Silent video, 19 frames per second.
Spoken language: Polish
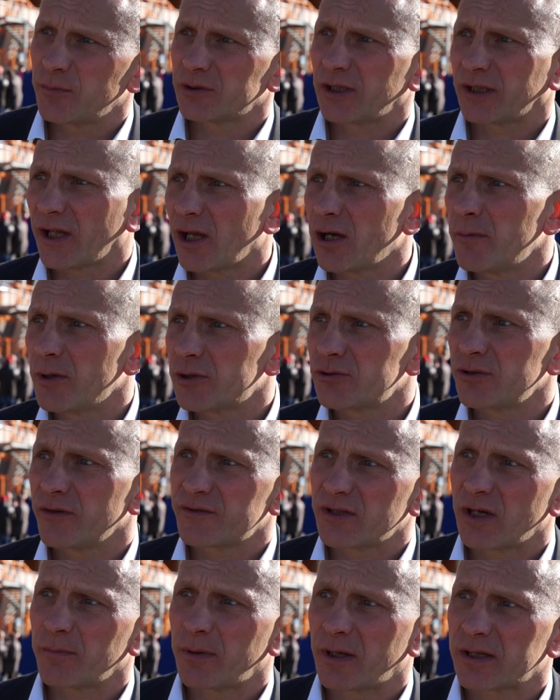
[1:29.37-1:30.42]
bo takiego meczu nie
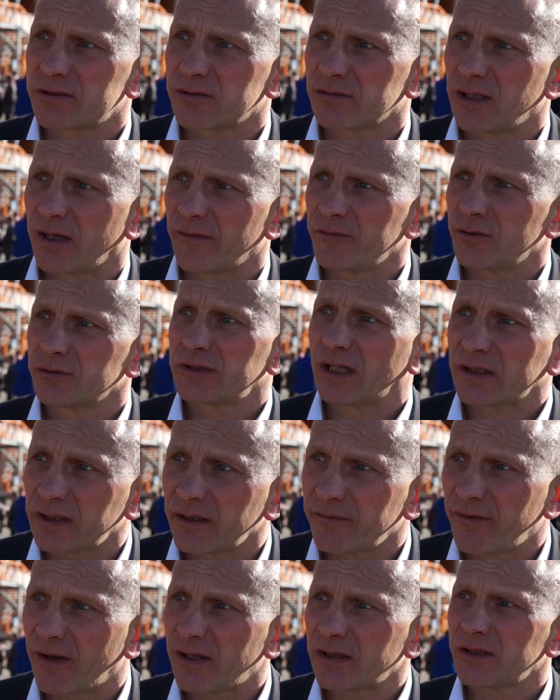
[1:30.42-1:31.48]
widziałem bardzo dawno,
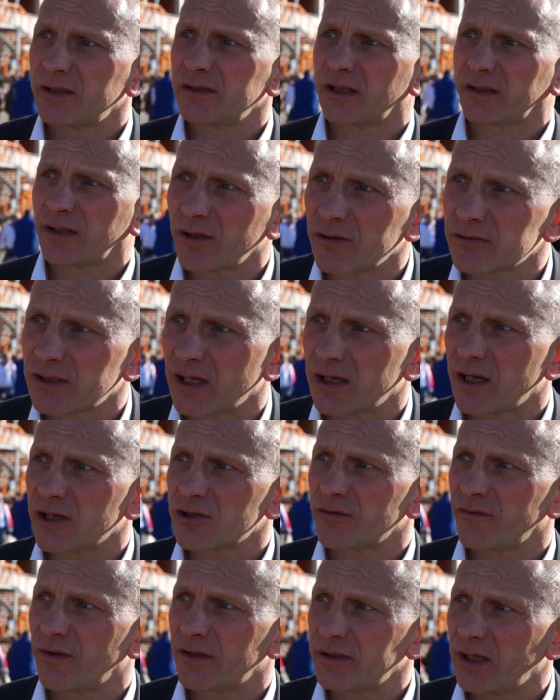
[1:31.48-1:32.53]
takiej walki, takiego
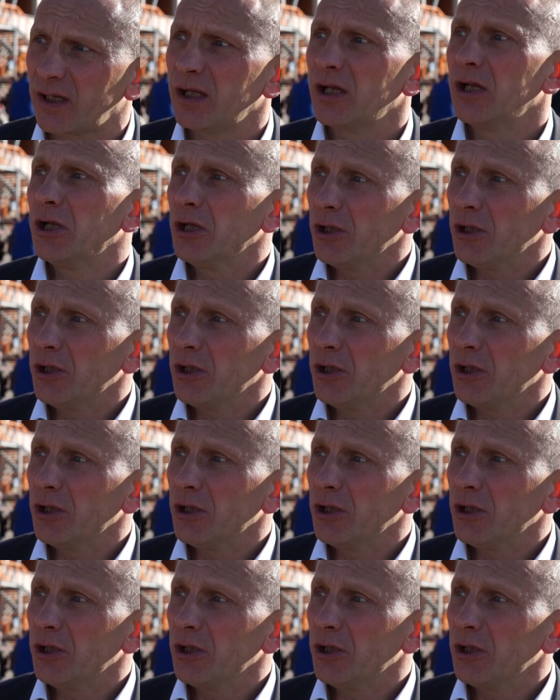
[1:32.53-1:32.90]
zaangażowania